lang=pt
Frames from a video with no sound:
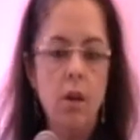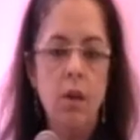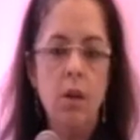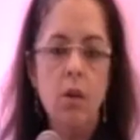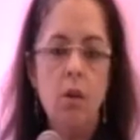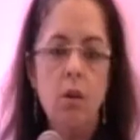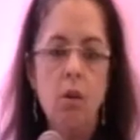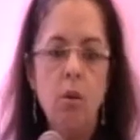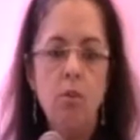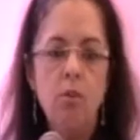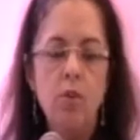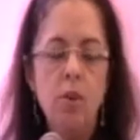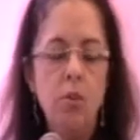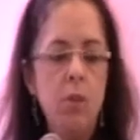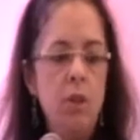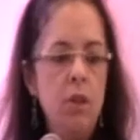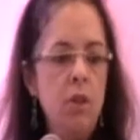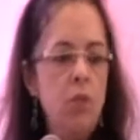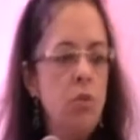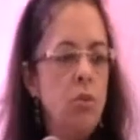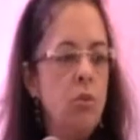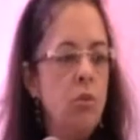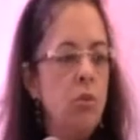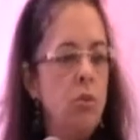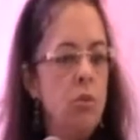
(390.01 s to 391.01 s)

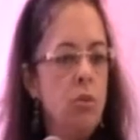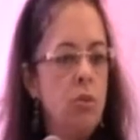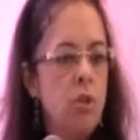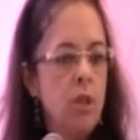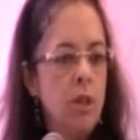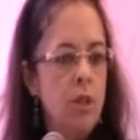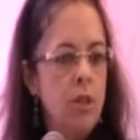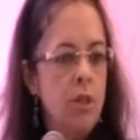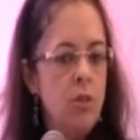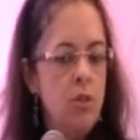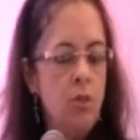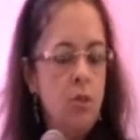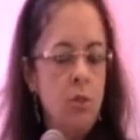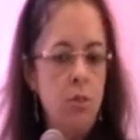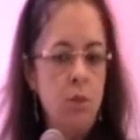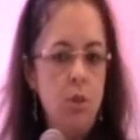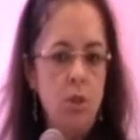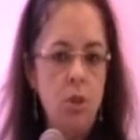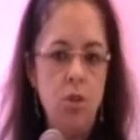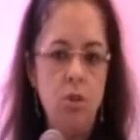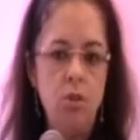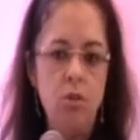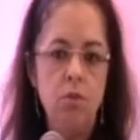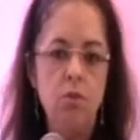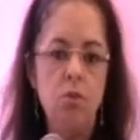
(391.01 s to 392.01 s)
Obviamente, um dos grandes
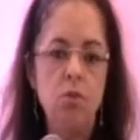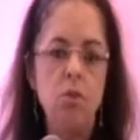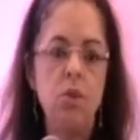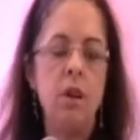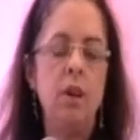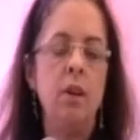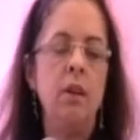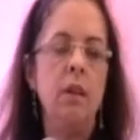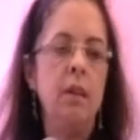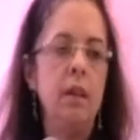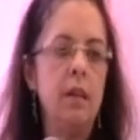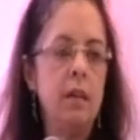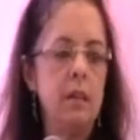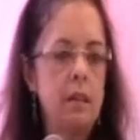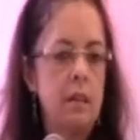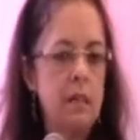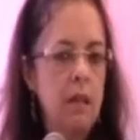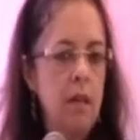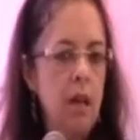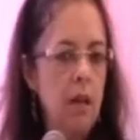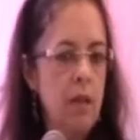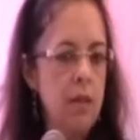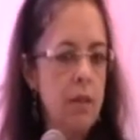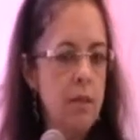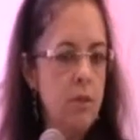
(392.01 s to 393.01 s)
objetivos é
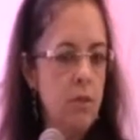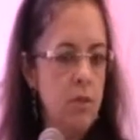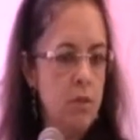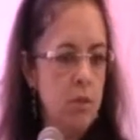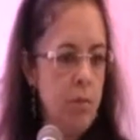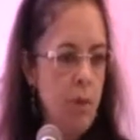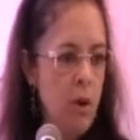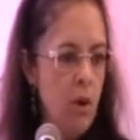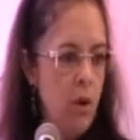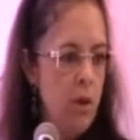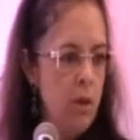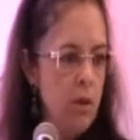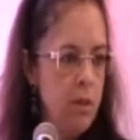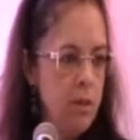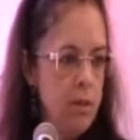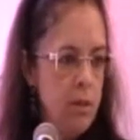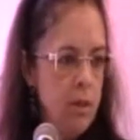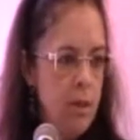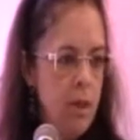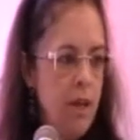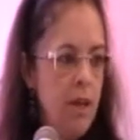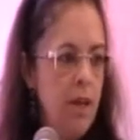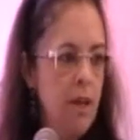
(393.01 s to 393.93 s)
indexá-las nos maiores